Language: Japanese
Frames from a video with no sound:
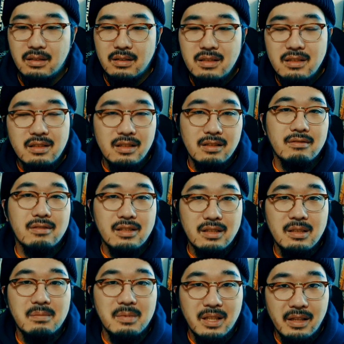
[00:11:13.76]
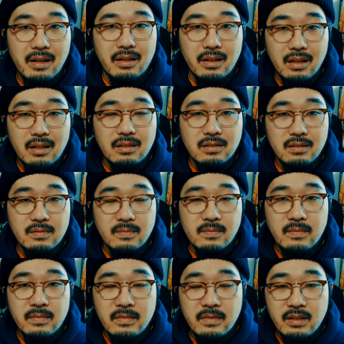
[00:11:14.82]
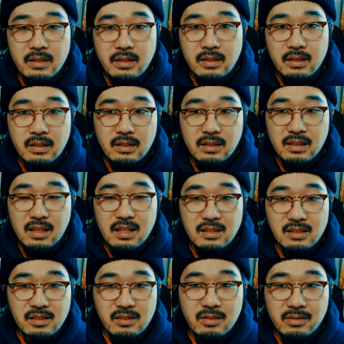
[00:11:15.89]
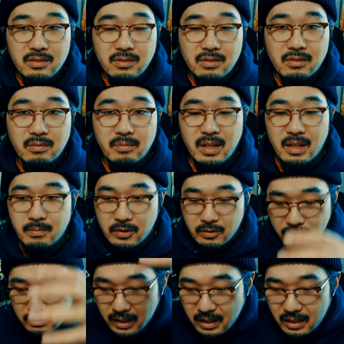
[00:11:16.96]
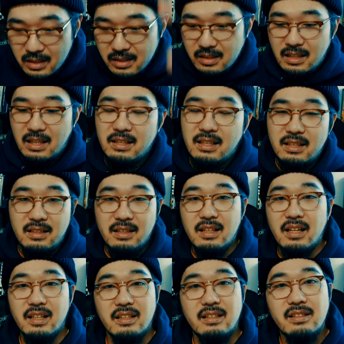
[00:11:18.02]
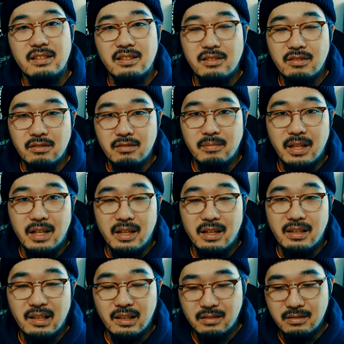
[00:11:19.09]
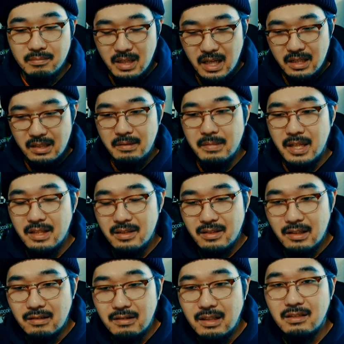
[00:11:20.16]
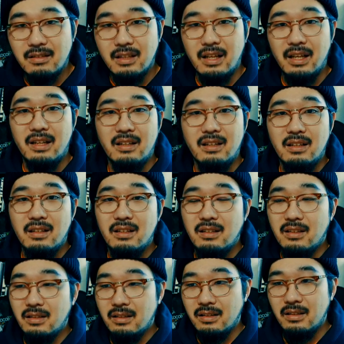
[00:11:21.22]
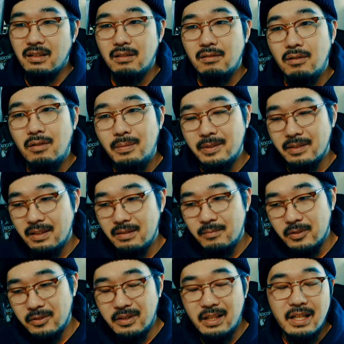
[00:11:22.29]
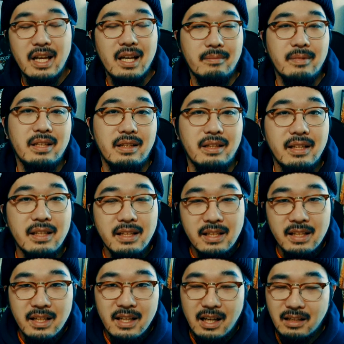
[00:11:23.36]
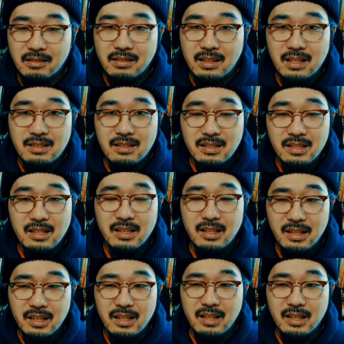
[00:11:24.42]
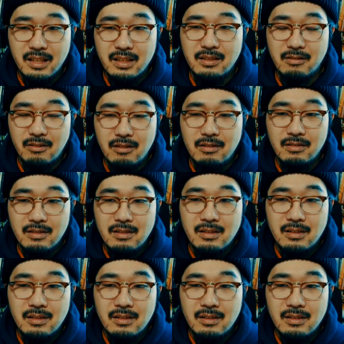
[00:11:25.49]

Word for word: 儀式のシーンみたいな感じの照明、もう上からしか当たってない照明で、周りめっちゃ暗くて、ほぼ物がないみたいな、あの感じの、